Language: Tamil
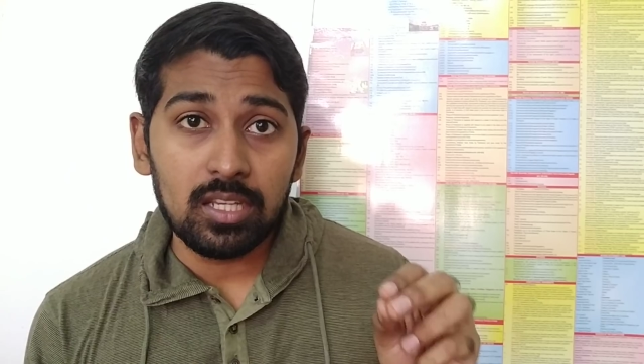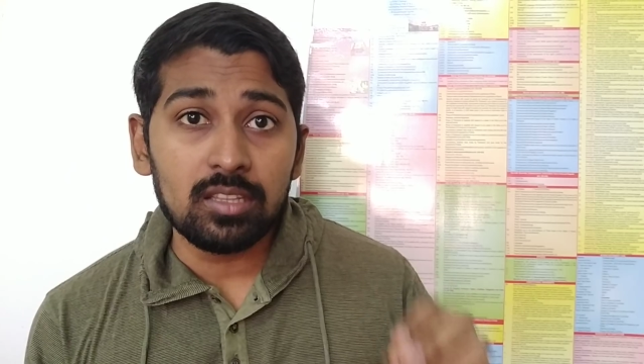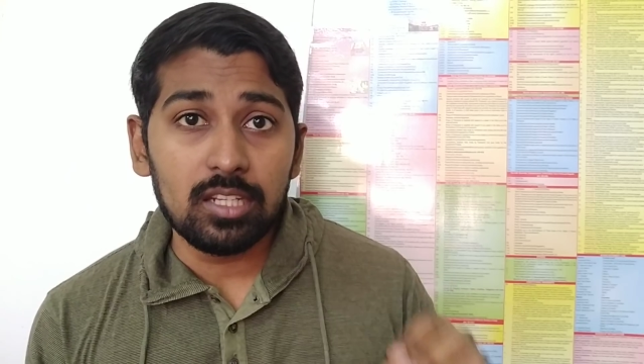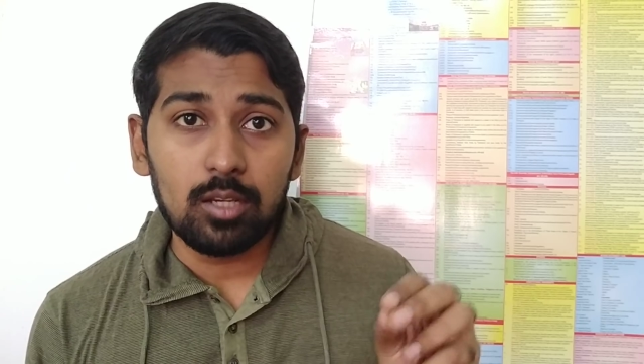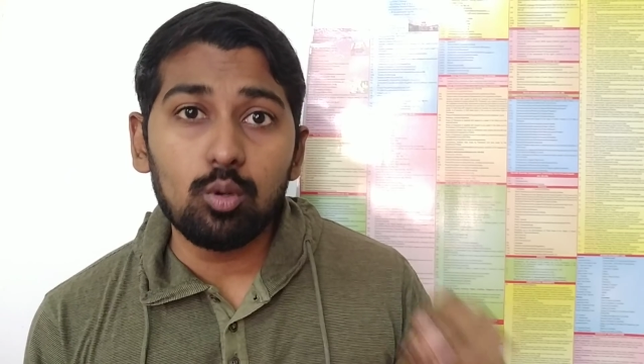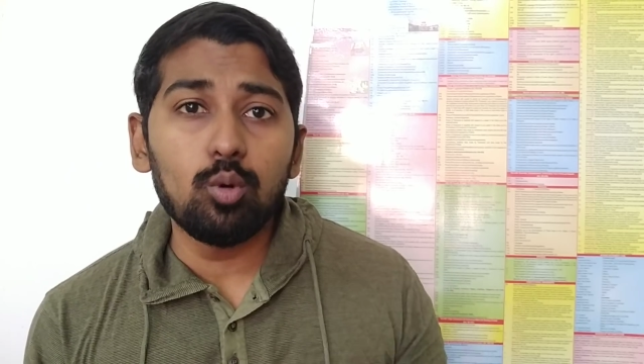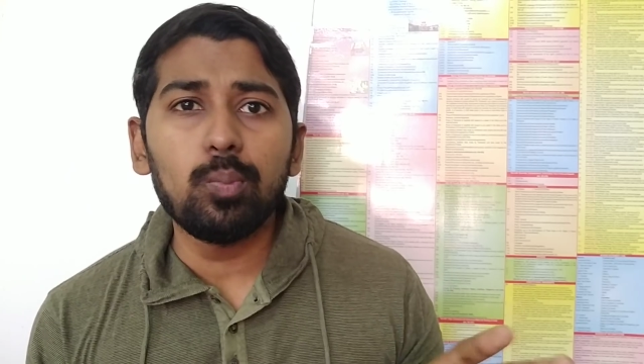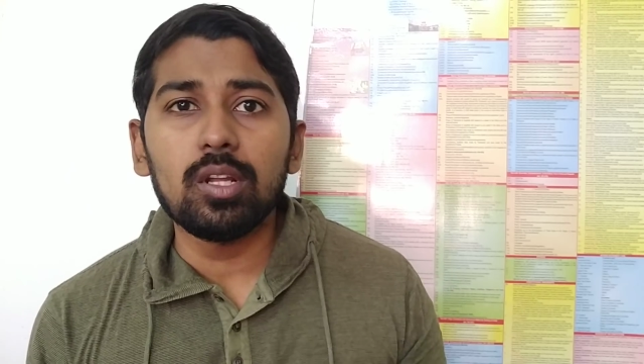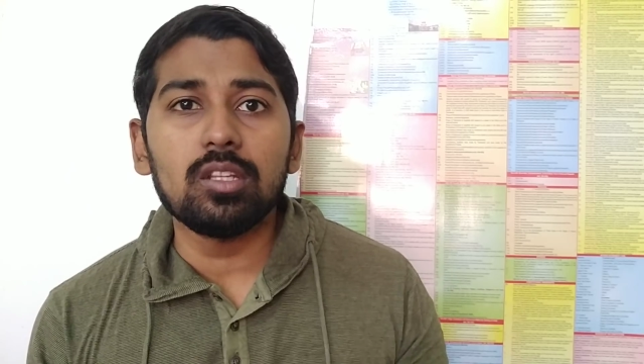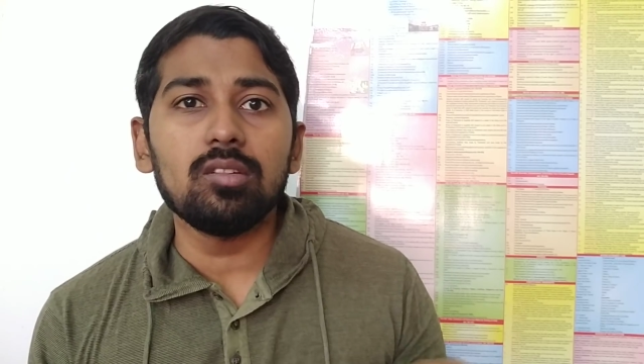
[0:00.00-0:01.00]
எத்தனிக்
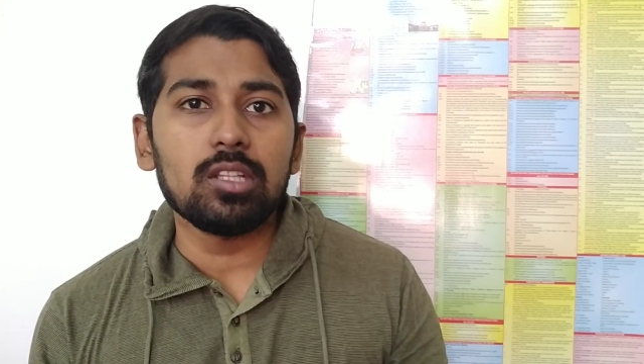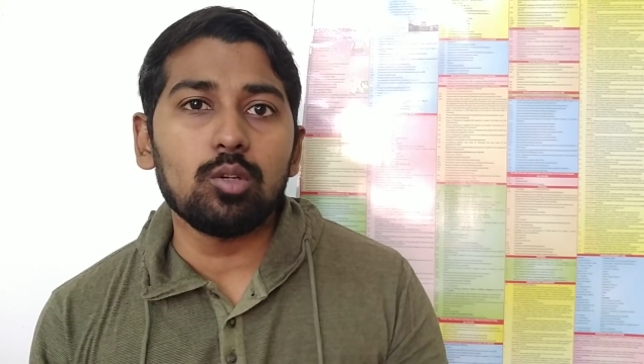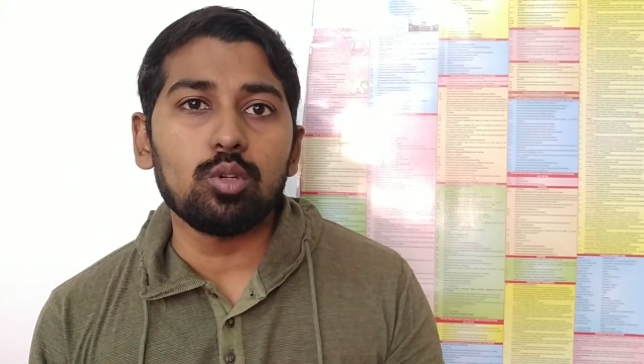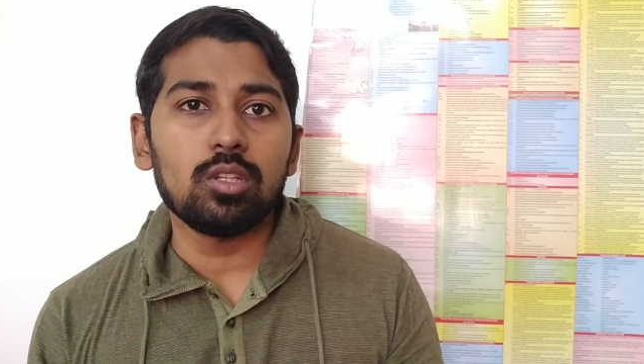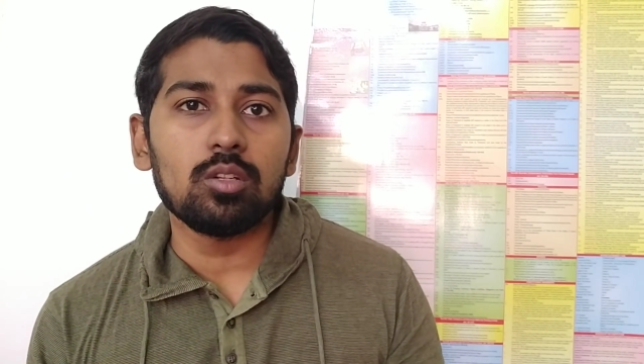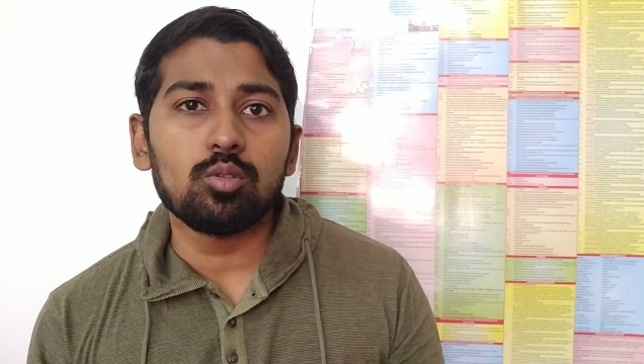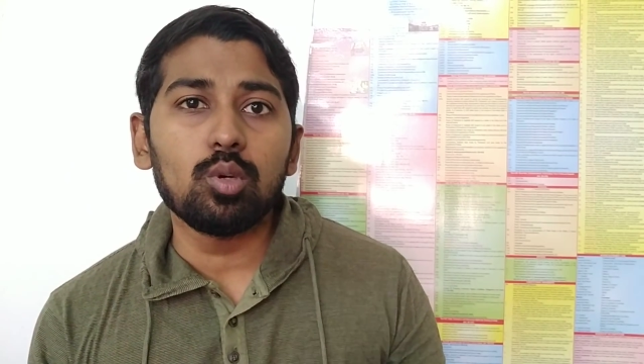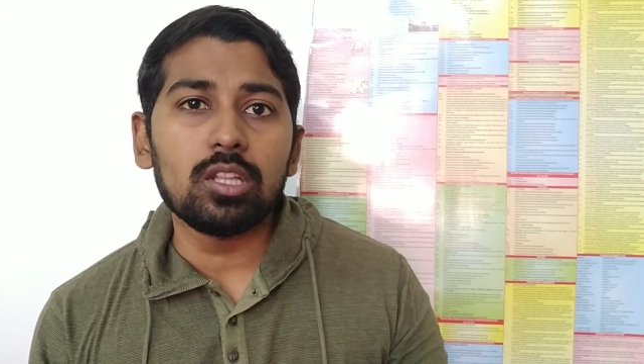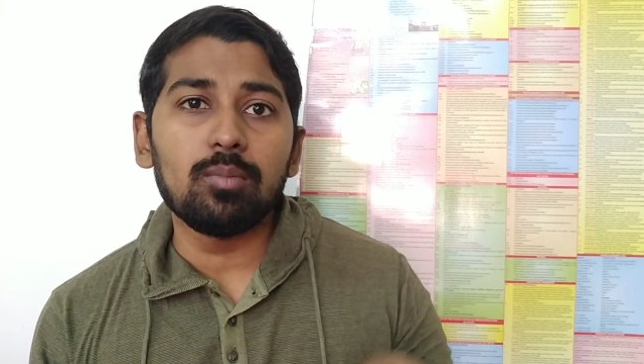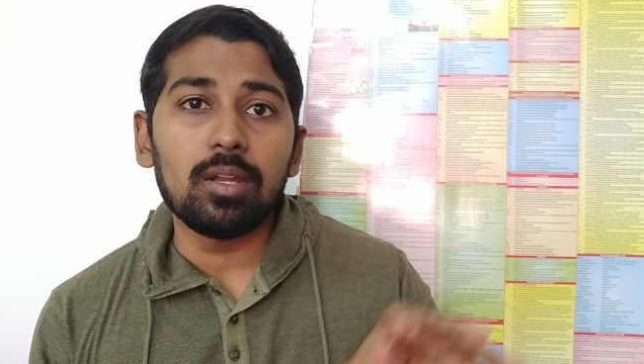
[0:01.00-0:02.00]
குரூப்லேருந்து வந்த ஒருத்தர் ஸோ
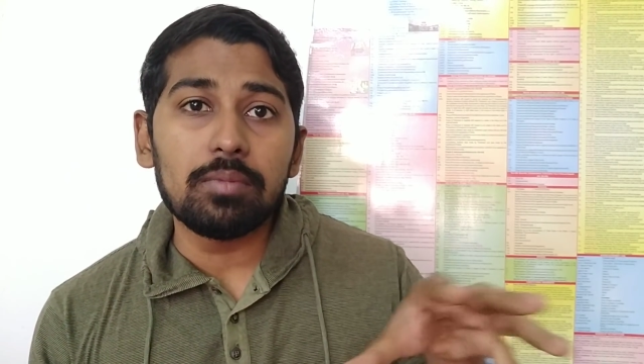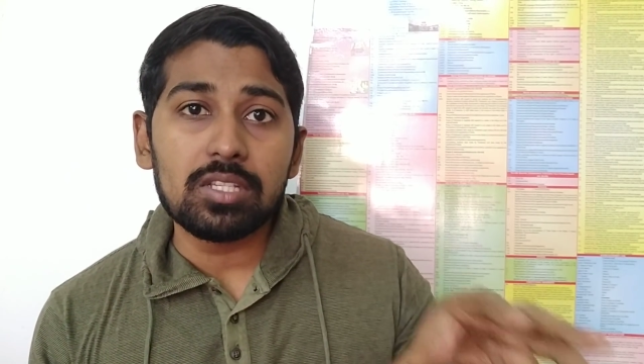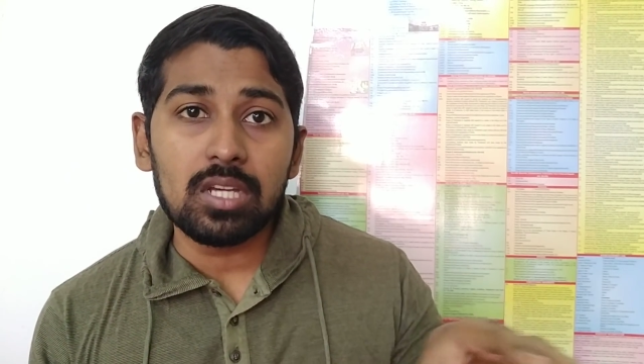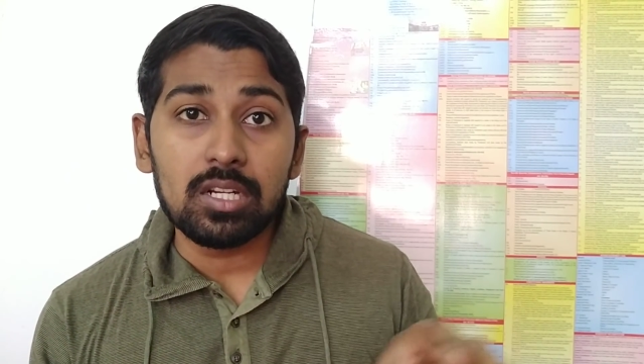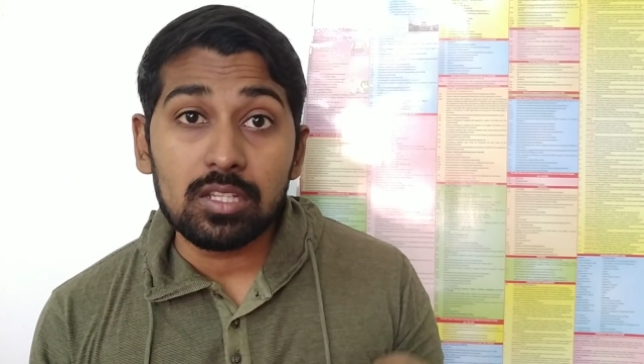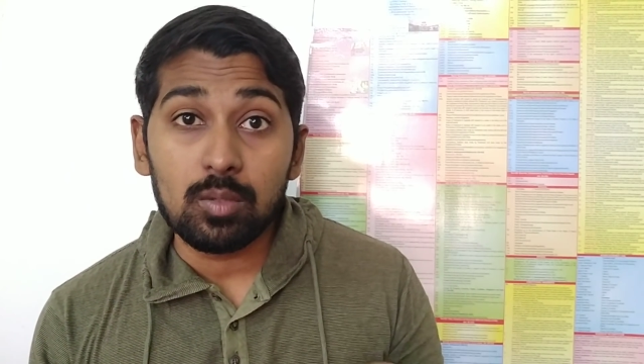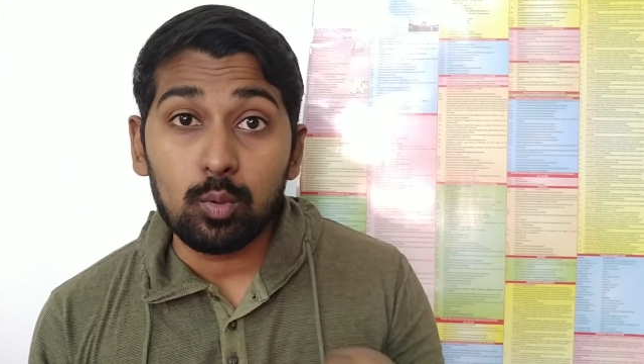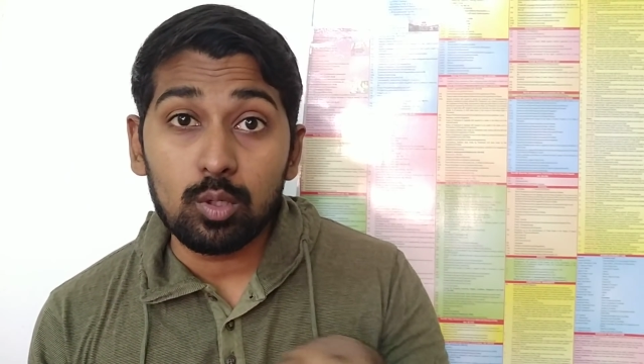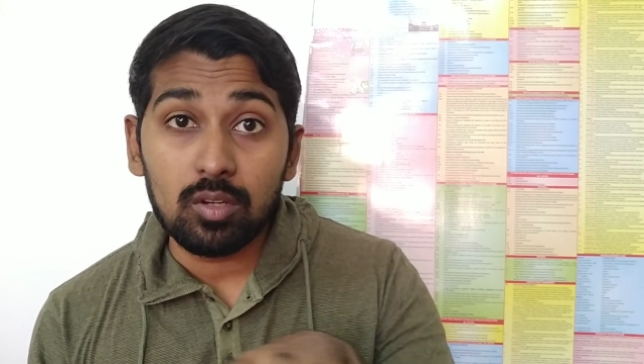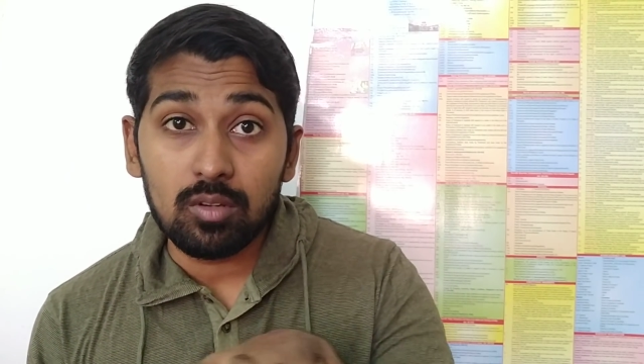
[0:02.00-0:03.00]
இந்த மாதிரி மெஜாரிட்டி
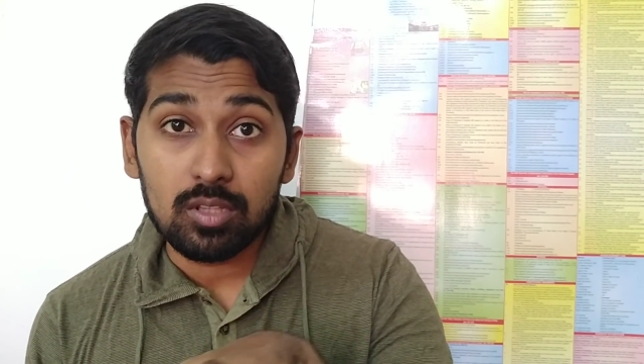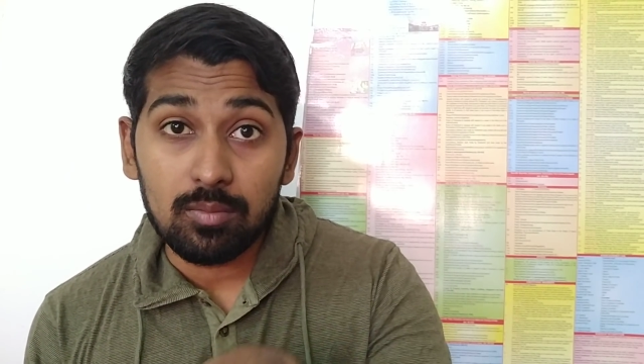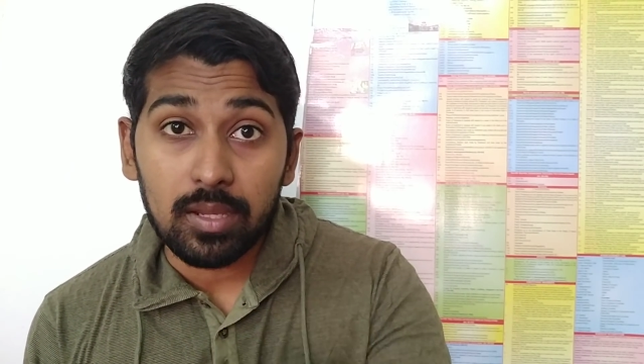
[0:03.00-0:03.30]
சப்போர்ட்டுங்க வருது